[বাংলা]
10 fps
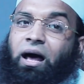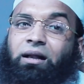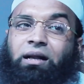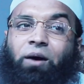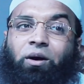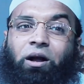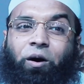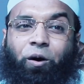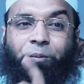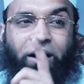আল্লাহওয়ালা
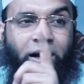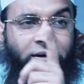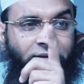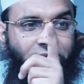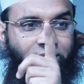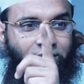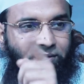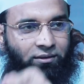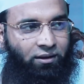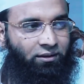হবে
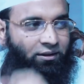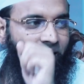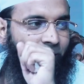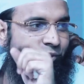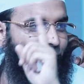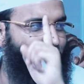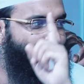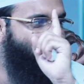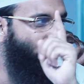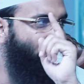তারা মুখস্থ
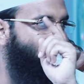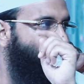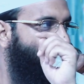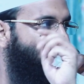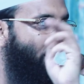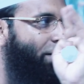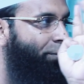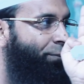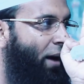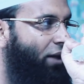করেন
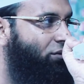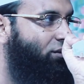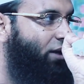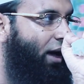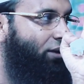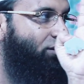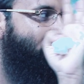পাঁচ কাজ